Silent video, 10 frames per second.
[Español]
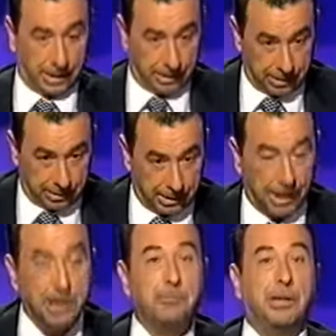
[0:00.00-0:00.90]
Le ha
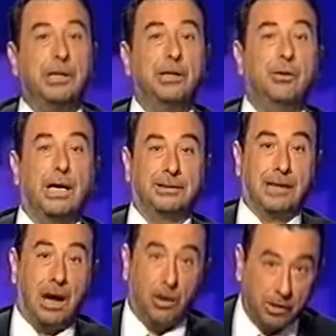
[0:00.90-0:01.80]
impedido hasta
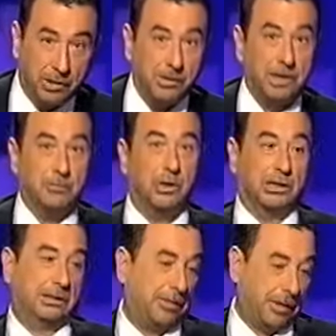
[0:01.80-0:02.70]
hoy mismo, hasta
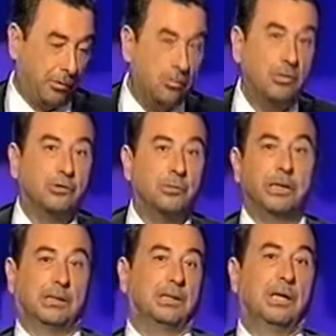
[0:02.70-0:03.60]
hace unos
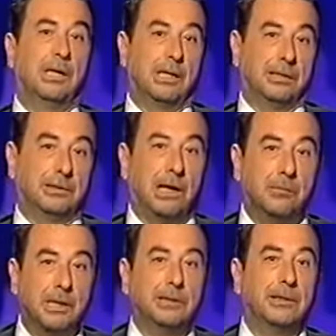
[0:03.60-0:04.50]
meses, hasta el
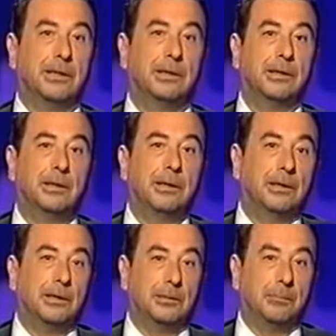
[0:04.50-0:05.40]
mes de, eh,
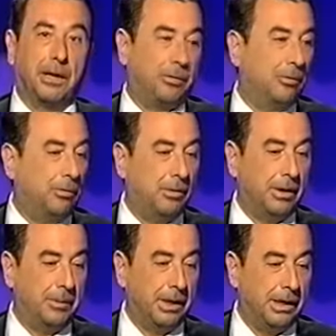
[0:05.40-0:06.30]
marzo o
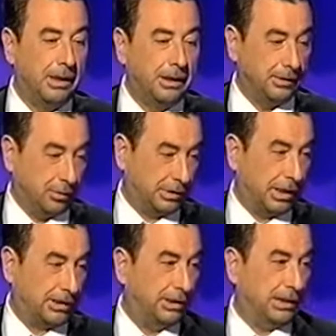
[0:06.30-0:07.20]
abril, no estar
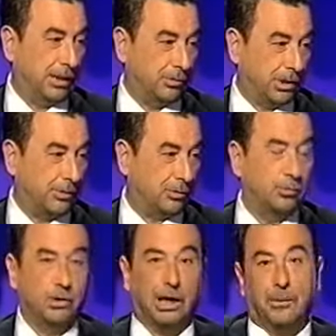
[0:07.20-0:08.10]
sentado, estaba su
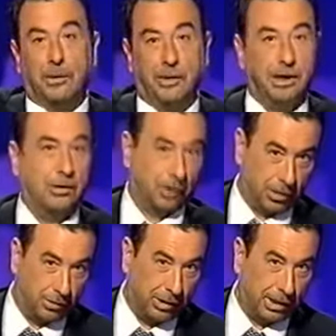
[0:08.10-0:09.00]
butaca vacía y no
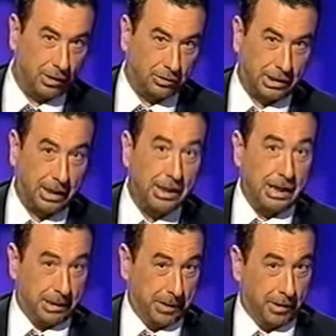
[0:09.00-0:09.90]
recoger el Oscar
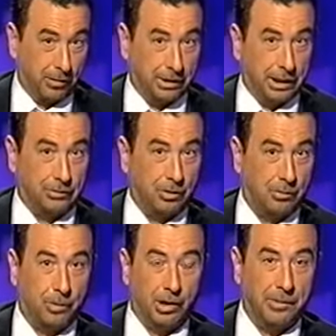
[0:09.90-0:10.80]
al mejor director
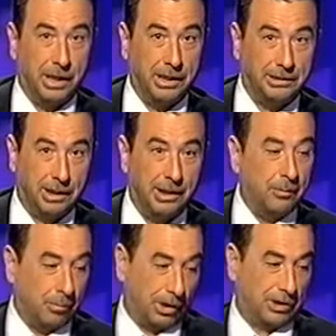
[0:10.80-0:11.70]
por el pianista,
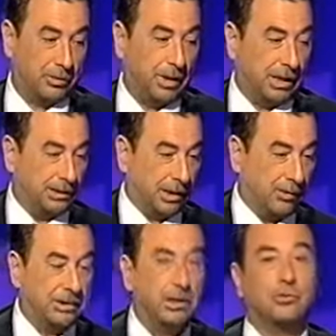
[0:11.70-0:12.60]
porque si hubiera entrado en
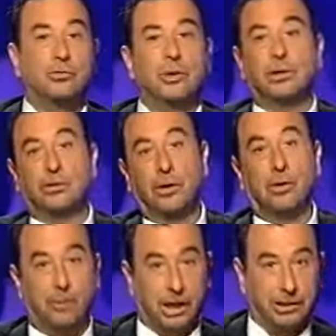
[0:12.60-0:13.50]
Estados Unidos
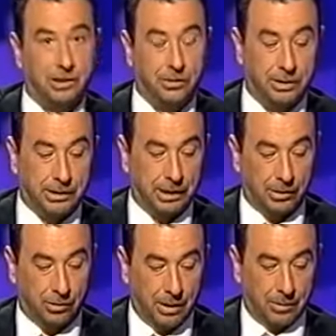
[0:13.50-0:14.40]
hubiera sido detenido
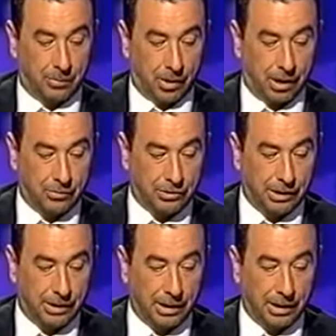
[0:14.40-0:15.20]
por la justicia.